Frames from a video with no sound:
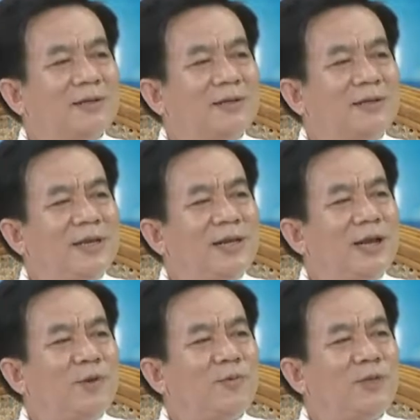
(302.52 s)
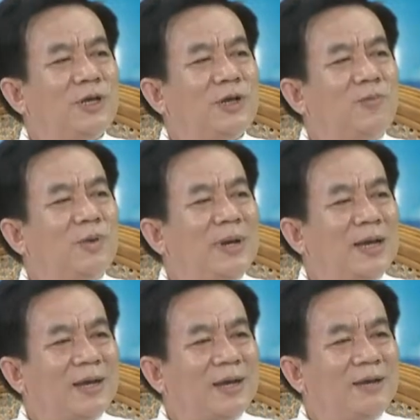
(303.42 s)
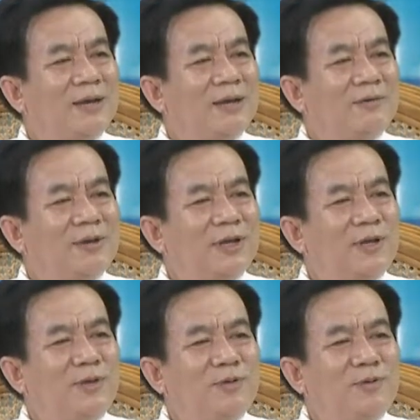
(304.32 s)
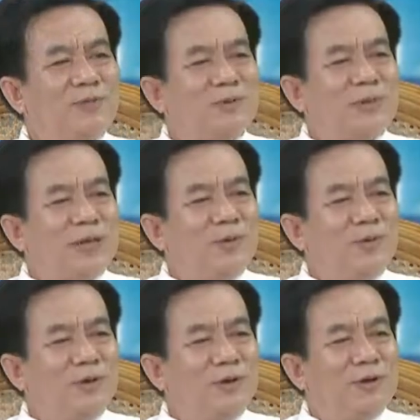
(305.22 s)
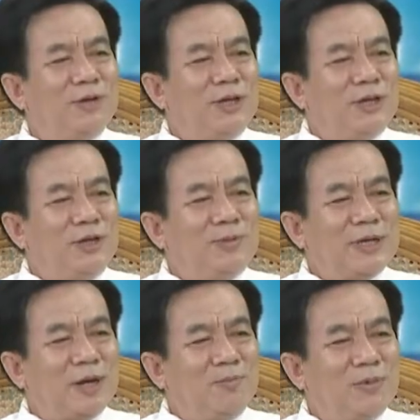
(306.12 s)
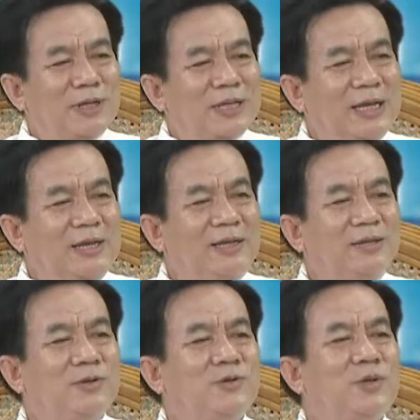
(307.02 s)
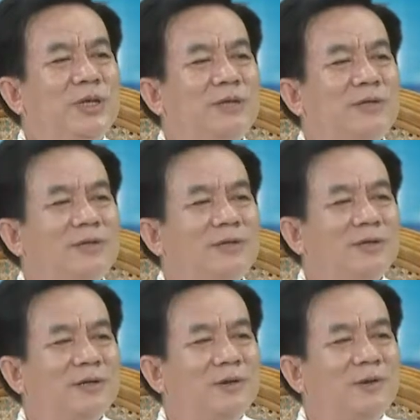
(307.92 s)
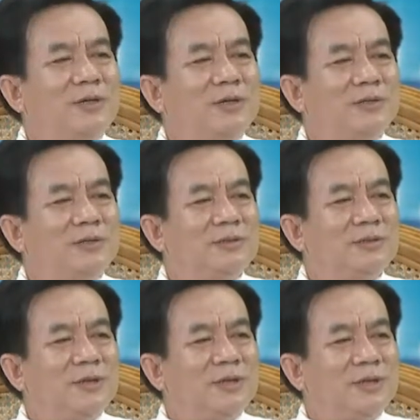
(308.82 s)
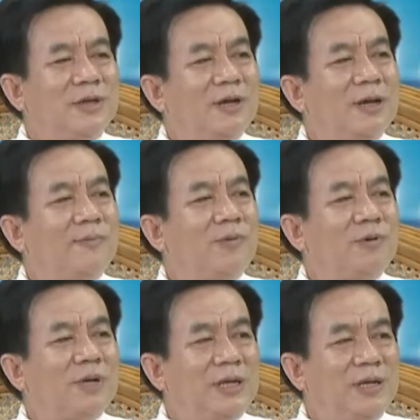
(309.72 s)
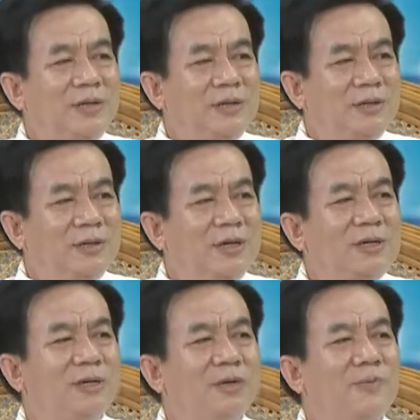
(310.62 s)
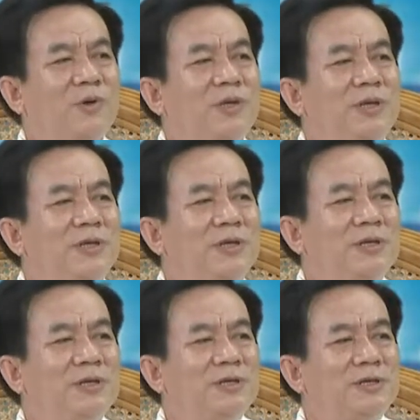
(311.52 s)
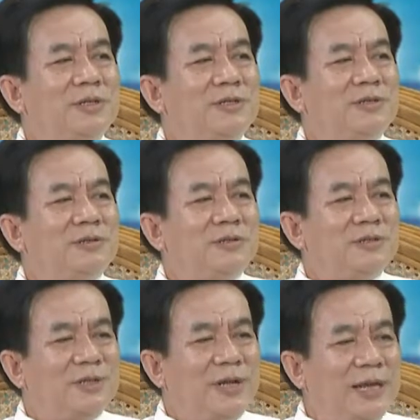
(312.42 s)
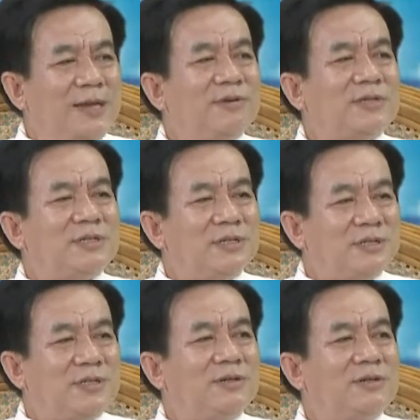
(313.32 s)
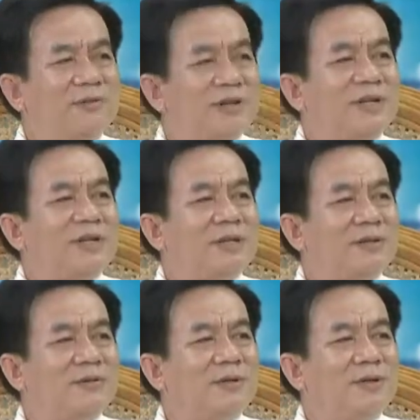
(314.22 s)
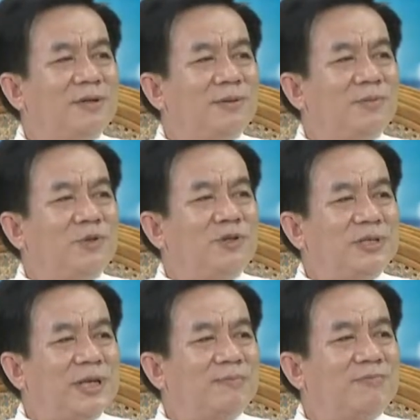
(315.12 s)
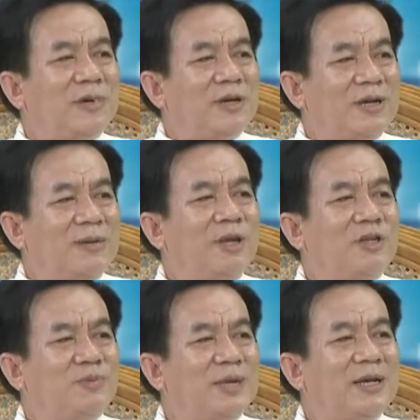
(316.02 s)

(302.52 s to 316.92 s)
nhà nào cũng thờ cúng ông bà vâng. và nếu chúng chúng ta luôn luôn nếu ta không có thay thường xuyên đổ nước thì đó là một cái nơi cho mũi sinh để và sinh trưởng phát triển thành mũi trưởng thành và gây bệnh chúng ta.